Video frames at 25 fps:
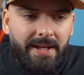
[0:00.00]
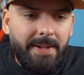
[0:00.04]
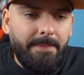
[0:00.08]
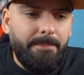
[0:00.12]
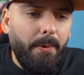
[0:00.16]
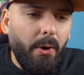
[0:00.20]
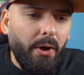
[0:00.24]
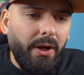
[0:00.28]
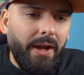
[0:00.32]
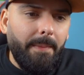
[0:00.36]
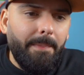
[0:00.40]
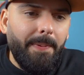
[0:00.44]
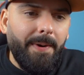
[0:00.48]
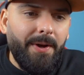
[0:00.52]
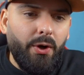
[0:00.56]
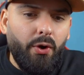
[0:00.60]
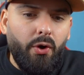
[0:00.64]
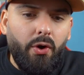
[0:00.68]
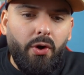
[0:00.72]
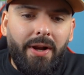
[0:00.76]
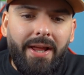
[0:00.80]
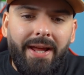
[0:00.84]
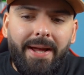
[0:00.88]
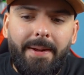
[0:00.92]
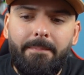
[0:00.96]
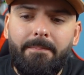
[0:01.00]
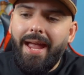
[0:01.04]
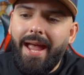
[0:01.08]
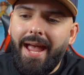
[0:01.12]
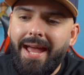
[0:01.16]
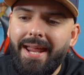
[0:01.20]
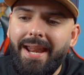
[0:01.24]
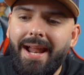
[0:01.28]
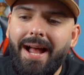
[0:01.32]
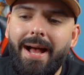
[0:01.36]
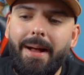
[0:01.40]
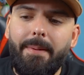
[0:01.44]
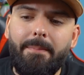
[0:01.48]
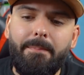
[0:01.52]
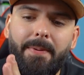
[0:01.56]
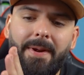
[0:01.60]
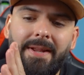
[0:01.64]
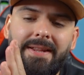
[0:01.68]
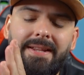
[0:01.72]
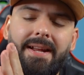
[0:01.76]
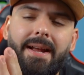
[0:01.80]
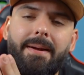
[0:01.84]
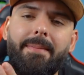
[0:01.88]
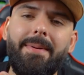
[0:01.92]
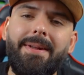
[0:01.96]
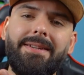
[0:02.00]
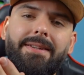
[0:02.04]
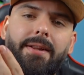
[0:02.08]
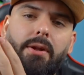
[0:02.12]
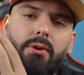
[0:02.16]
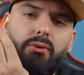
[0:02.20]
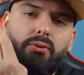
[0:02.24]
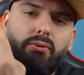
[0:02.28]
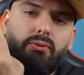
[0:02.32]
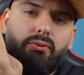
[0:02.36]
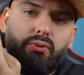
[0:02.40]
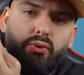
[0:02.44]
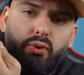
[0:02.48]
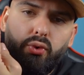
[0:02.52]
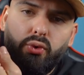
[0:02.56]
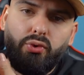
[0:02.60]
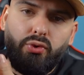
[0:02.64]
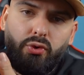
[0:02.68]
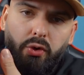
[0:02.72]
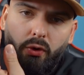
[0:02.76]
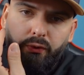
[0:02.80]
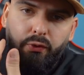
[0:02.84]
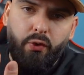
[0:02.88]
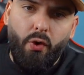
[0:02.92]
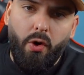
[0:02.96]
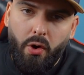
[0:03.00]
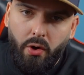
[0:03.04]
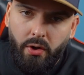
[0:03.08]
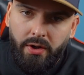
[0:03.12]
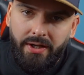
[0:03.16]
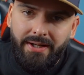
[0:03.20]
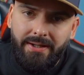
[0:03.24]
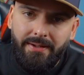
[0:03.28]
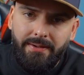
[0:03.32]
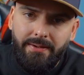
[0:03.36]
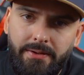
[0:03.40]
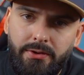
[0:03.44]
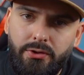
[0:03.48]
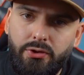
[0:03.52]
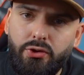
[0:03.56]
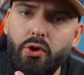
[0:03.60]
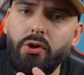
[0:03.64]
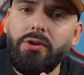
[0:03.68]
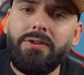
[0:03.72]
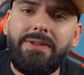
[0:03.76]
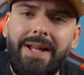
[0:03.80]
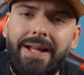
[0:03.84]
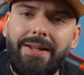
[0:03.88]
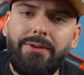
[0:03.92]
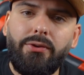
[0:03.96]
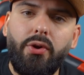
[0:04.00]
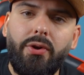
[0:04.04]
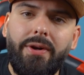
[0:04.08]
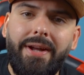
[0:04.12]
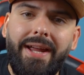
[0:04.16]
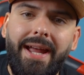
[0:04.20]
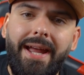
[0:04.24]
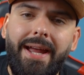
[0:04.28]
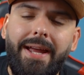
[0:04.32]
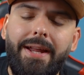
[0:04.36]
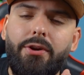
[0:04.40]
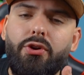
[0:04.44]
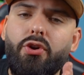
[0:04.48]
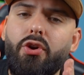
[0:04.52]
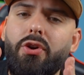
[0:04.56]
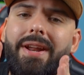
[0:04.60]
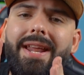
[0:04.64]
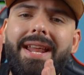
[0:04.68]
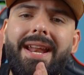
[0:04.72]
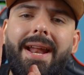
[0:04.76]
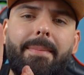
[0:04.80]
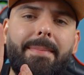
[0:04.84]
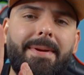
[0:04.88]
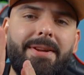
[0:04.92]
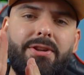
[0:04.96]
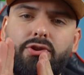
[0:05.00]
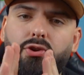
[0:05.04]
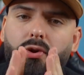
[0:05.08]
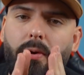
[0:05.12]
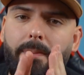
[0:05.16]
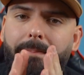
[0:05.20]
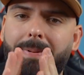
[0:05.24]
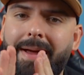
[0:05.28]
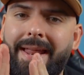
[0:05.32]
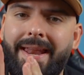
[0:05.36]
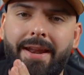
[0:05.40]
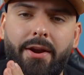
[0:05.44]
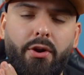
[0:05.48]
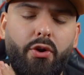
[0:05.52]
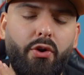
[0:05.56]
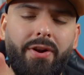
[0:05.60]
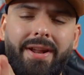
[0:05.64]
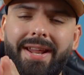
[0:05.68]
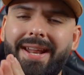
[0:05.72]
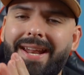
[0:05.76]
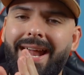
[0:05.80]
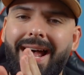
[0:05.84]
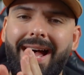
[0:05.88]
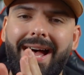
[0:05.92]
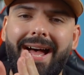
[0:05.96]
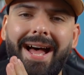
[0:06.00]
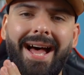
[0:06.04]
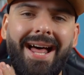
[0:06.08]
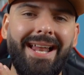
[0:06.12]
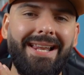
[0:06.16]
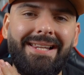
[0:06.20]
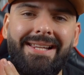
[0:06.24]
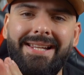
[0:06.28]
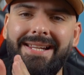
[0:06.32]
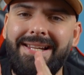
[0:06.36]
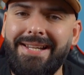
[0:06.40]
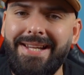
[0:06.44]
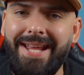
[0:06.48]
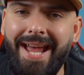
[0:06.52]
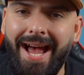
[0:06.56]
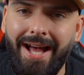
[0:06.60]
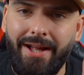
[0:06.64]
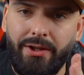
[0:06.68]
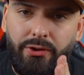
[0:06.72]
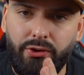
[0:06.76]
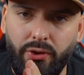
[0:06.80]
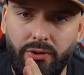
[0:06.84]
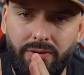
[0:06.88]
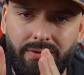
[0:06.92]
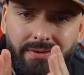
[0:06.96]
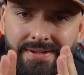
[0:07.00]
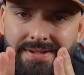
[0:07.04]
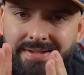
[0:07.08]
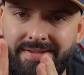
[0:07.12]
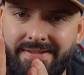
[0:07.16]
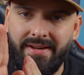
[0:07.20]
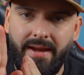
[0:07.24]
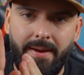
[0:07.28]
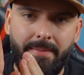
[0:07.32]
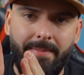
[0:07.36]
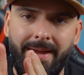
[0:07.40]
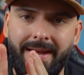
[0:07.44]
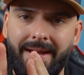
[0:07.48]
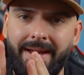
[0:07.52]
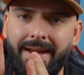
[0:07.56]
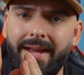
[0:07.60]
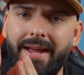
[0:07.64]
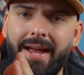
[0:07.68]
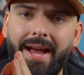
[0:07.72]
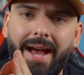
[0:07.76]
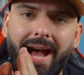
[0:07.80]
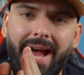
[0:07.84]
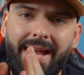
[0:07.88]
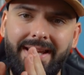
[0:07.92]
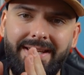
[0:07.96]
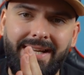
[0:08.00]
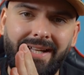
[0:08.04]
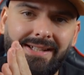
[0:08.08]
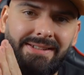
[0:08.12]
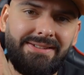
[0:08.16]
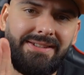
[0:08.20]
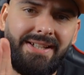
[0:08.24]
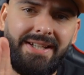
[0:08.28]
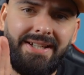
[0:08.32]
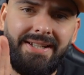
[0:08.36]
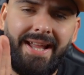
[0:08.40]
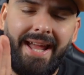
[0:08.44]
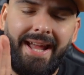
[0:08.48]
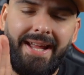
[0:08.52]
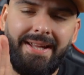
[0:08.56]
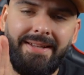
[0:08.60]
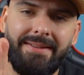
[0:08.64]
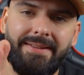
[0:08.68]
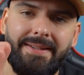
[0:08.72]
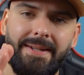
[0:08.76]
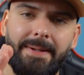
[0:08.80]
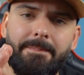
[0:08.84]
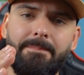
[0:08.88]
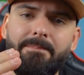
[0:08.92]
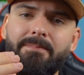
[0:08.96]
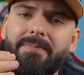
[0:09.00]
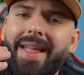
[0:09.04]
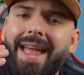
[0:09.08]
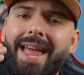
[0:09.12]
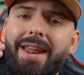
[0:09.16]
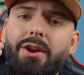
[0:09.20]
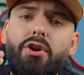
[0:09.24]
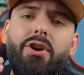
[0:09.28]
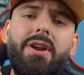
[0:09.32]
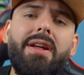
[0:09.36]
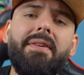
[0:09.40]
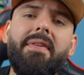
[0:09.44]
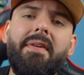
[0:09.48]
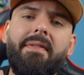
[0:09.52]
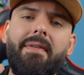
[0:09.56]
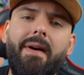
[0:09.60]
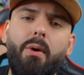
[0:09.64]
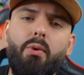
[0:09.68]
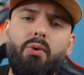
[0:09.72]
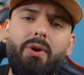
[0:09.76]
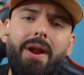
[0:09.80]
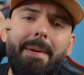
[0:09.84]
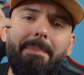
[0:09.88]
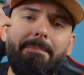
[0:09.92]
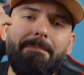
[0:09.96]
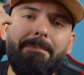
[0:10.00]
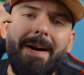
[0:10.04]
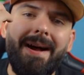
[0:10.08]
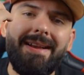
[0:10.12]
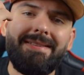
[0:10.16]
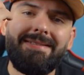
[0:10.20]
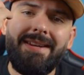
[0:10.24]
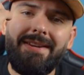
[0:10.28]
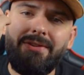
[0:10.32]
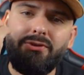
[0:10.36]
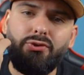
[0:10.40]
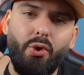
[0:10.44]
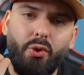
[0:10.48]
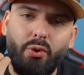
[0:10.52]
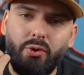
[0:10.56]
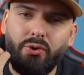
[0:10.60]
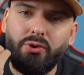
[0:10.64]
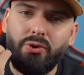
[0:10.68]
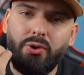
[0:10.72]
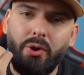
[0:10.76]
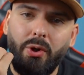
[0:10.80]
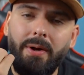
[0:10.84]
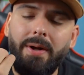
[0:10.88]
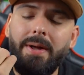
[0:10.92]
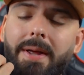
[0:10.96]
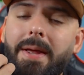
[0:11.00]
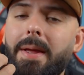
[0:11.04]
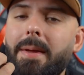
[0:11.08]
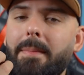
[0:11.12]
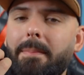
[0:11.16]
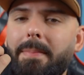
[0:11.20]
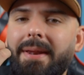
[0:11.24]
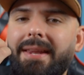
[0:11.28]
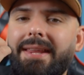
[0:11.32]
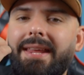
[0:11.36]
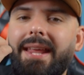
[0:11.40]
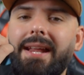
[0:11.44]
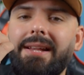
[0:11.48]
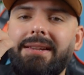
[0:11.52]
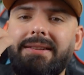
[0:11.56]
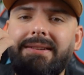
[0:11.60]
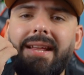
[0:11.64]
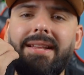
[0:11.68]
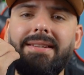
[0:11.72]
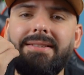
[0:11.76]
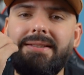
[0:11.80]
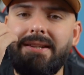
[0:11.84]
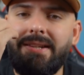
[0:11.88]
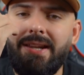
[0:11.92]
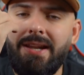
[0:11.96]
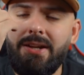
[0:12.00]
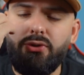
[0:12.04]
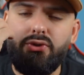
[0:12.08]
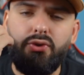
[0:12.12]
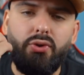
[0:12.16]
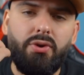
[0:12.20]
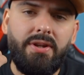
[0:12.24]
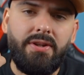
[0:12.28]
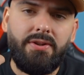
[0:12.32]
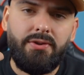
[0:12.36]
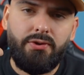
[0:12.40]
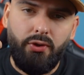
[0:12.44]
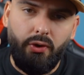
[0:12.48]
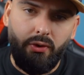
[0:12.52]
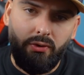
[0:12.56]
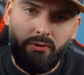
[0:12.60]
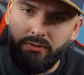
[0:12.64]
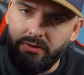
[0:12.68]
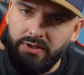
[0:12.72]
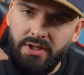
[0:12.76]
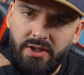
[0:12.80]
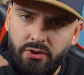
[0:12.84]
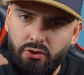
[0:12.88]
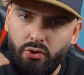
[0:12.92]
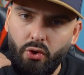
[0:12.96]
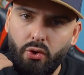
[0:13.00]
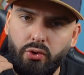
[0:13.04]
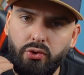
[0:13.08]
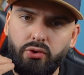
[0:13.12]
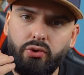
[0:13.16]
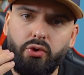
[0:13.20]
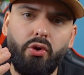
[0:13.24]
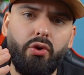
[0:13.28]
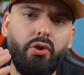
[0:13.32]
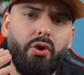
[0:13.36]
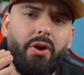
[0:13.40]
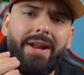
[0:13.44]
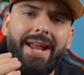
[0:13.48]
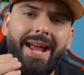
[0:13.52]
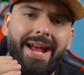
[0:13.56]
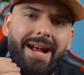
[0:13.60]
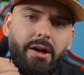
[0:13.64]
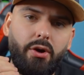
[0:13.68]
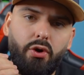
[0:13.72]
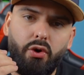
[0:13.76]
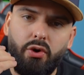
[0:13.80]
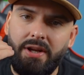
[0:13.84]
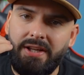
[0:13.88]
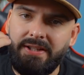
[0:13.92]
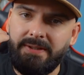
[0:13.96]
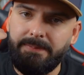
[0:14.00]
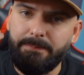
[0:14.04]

In poche parole era praticamente tutto fuori, soltanto che non era messo bene, non era allineato insieme agli altri denti e non aveva una base sotto perché il dente del giudizio di sotto non è ancora